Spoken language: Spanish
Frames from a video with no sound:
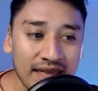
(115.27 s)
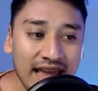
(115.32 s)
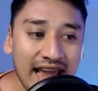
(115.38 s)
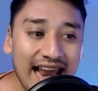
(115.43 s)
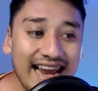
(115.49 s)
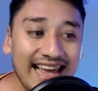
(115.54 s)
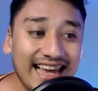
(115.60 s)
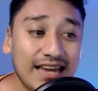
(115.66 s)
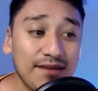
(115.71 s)

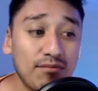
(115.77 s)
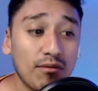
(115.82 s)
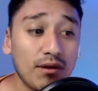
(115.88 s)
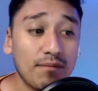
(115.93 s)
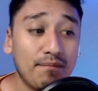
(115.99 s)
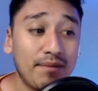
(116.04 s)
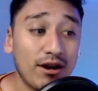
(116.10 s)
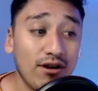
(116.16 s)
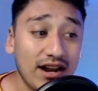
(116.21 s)
El equipo
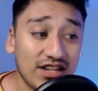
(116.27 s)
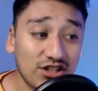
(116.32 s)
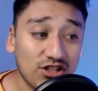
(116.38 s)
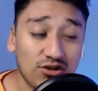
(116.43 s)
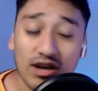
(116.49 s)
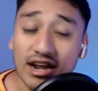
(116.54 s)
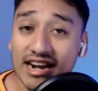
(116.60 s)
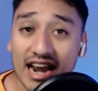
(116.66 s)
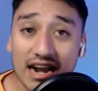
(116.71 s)
preparó en la
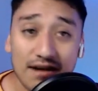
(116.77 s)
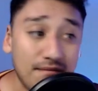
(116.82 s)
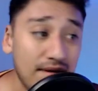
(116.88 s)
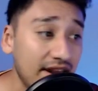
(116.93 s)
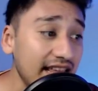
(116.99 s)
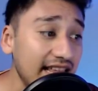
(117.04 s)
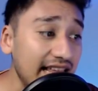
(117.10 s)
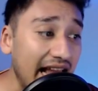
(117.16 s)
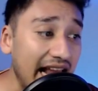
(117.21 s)
ciudad Real
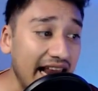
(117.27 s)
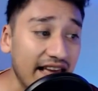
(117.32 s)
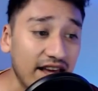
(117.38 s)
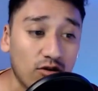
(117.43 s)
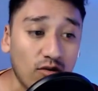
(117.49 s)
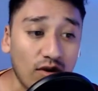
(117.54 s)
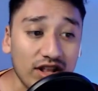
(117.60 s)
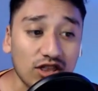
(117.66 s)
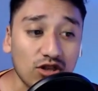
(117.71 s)
Madrid el
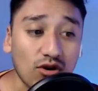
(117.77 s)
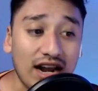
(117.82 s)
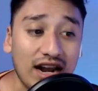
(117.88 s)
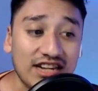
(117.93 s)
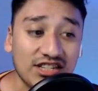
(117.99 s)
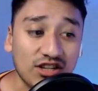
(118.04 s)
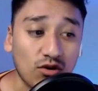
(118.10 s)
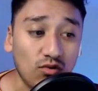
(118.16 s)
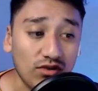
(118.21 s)
encuentro de la
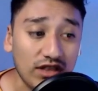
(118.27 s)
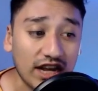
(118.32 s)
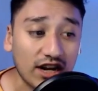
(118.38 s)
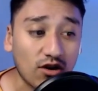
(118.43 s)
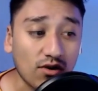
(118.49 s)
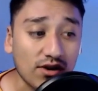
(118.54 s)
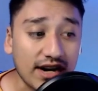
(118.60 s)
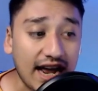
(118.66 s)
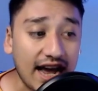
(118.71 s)
segunda
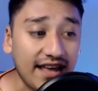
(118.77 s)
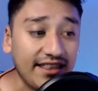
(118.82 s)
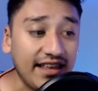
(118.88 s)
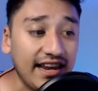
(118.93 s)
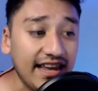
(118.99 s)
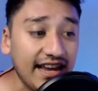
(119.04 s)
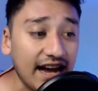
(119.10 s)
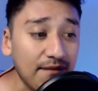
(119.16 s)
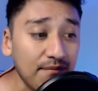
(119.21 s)
jornada de
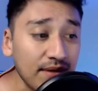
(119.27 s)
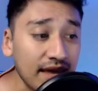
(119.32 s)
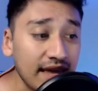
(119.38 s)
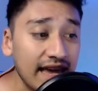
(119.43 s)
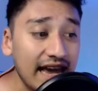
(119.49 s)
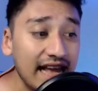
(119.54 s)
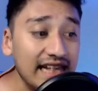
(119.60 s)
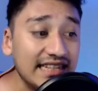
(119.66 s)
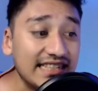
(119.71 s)
liga
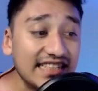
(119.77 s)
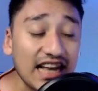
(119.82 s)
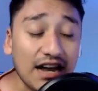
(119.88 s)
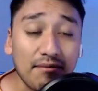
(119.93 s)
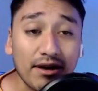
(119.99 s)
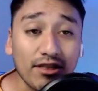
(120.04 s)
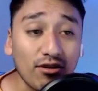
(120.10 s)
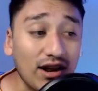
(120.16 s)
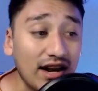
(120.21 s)
el
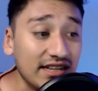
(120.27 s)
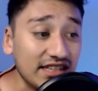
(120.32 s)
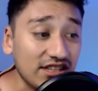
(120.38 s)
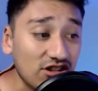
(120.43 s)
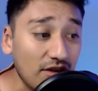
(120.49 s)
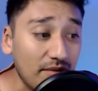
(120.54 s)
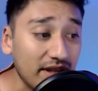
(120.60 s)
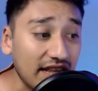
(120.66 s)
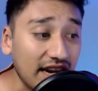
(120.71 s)
sábado a las
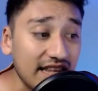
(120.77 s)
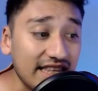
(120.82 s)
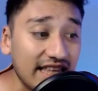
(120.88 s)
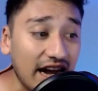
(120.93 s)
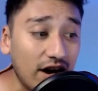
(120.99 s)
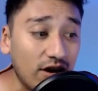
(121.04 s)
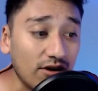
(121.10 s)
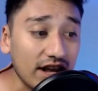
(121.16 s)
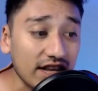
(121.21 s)

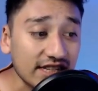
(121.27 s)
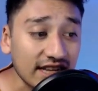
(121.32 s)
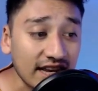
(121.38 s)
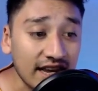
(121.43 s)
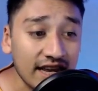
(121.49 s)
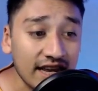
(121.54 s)
19.30 horas.